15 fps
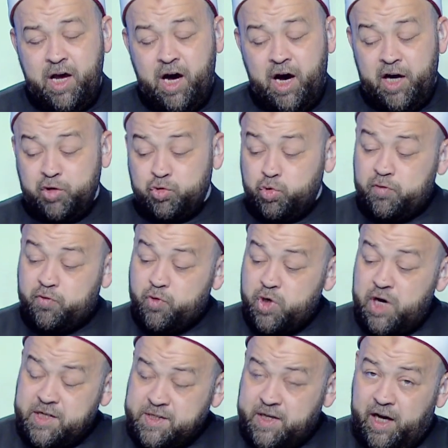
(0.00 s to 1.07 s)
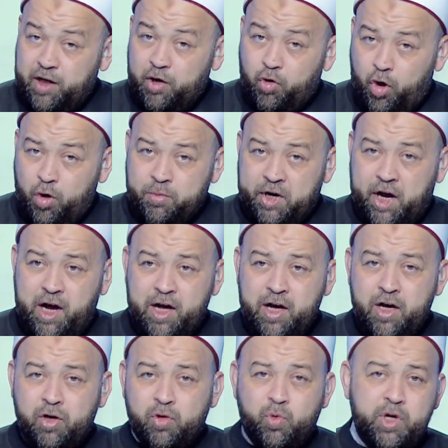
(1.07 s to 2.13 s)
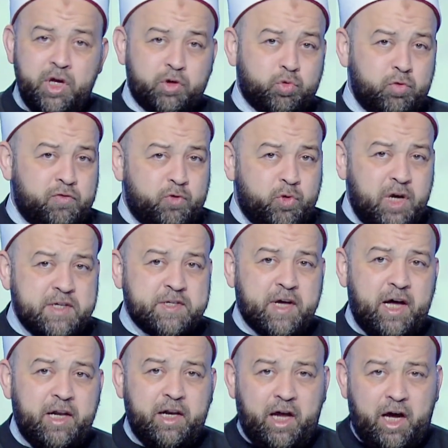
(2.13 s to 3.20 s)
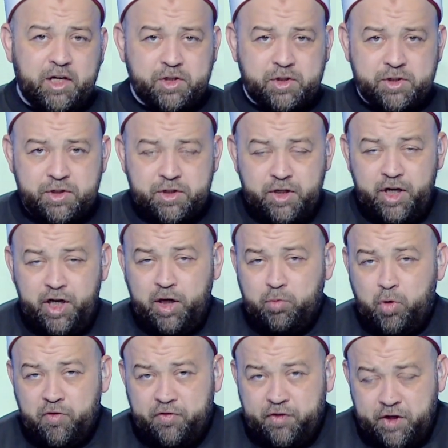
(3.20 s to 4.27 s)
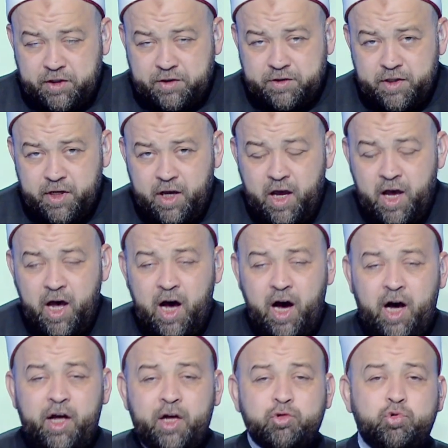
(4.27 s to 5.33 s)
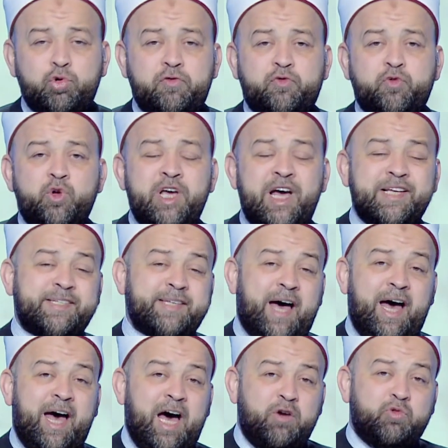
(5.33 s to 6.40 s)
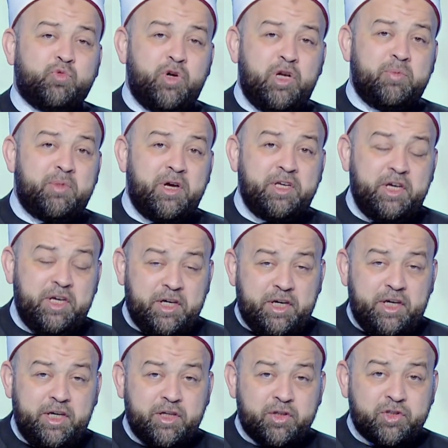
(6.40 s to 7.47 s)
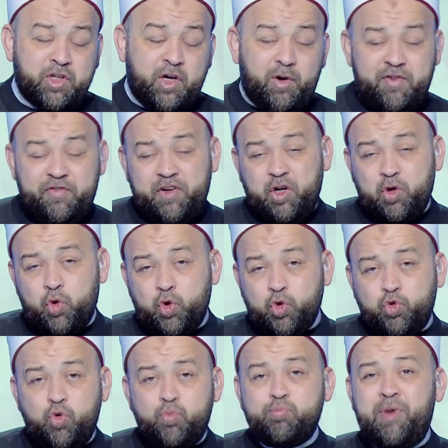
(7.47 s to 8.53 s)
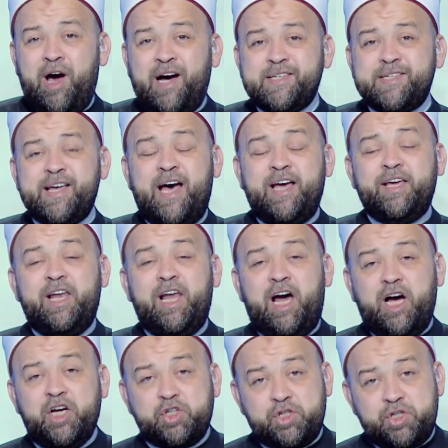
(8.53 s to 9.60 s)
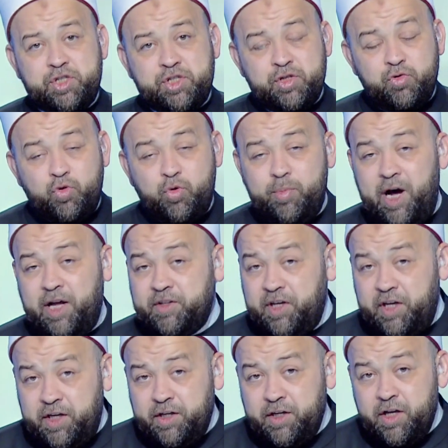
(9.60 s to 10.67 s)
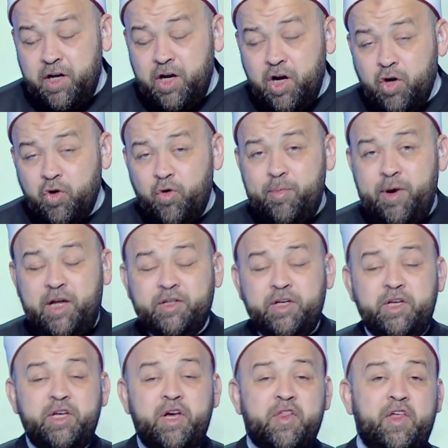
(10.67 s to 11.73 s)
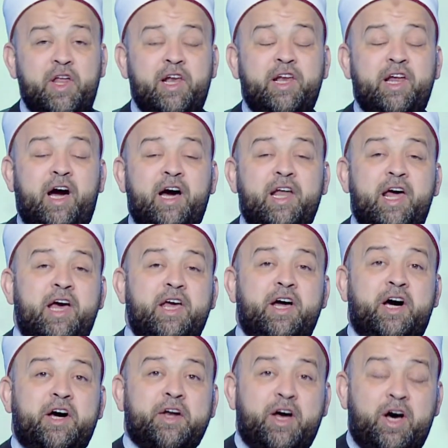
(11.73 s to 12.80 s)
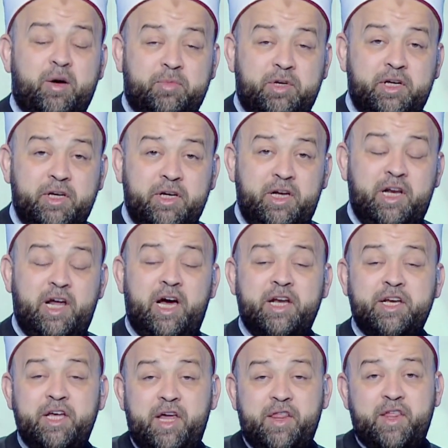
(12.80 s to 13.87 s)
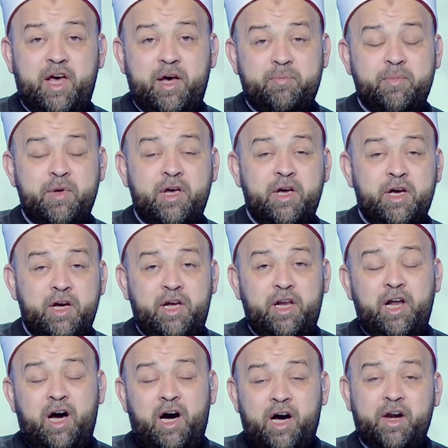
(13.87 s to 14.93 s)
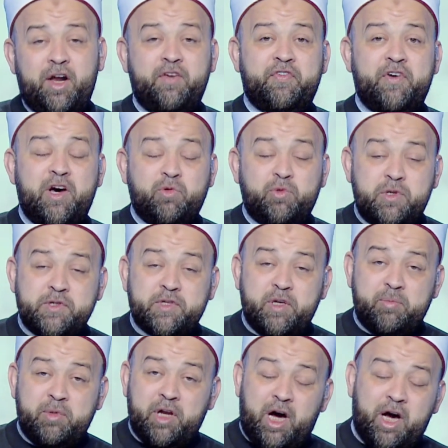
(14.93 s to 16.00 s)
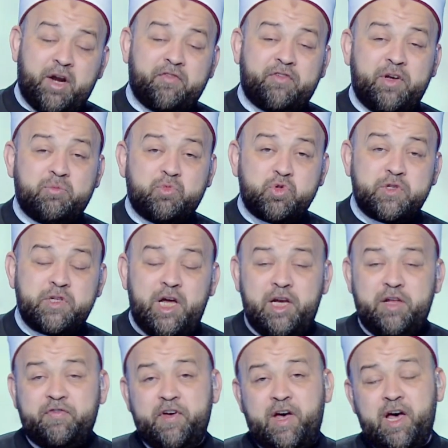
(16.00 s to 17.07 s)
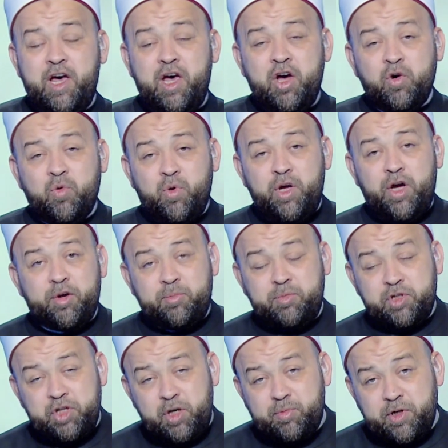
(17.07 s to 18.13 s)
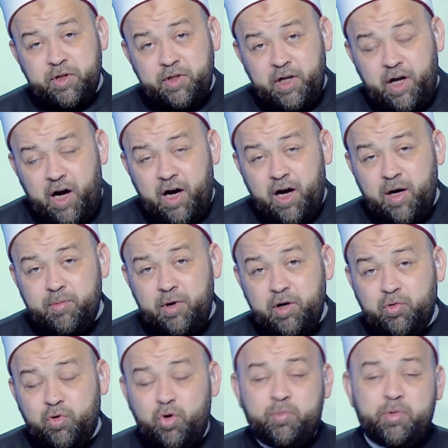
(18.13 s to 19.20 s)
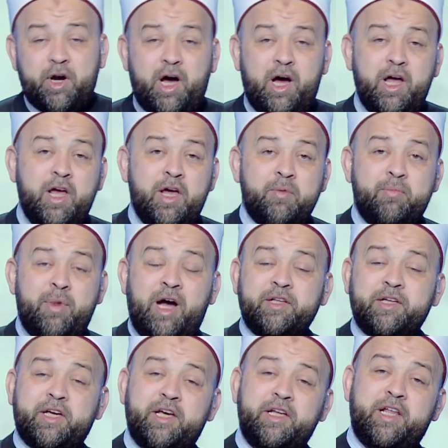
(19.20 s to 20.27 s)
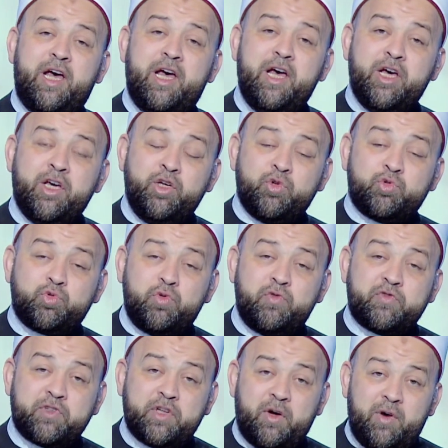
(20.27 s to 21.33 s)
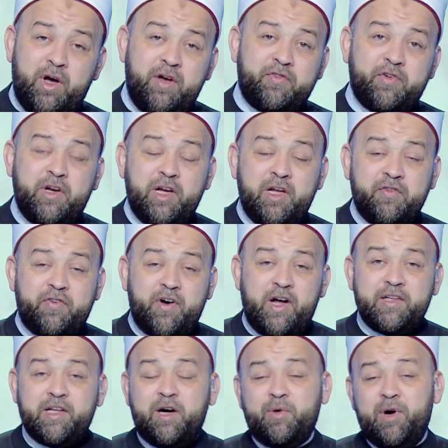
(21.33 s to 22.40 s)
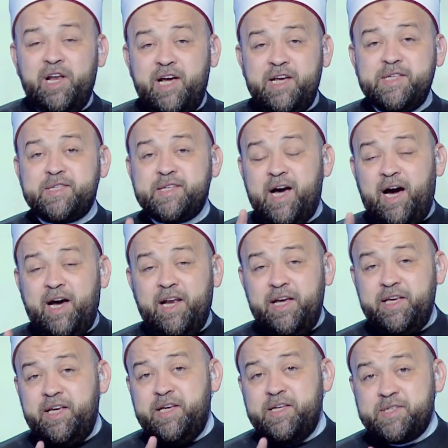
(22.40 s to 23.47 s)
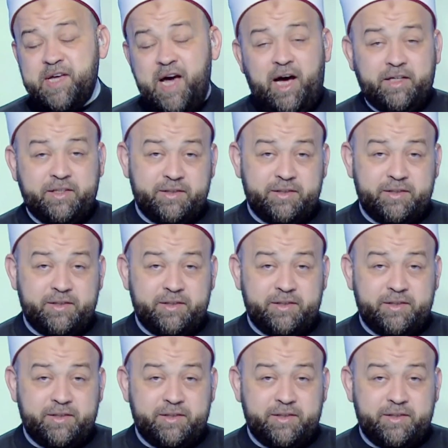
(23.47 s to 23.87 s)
هيطوف ويسعى للعمرة ويطوف ويسعى للحج المفرد هيطوف ويسعى أول ما يجي طواف القدوم مع سعي الحج وبعدين وبعدين يظل على إحرامه إلى أن يذهب إلى عرفة وينزل من عرفة المزدلفة ويرمي جمرة العقبة الكبرى بعد كده يطوف طواف الإفاضة وليس عليه سعي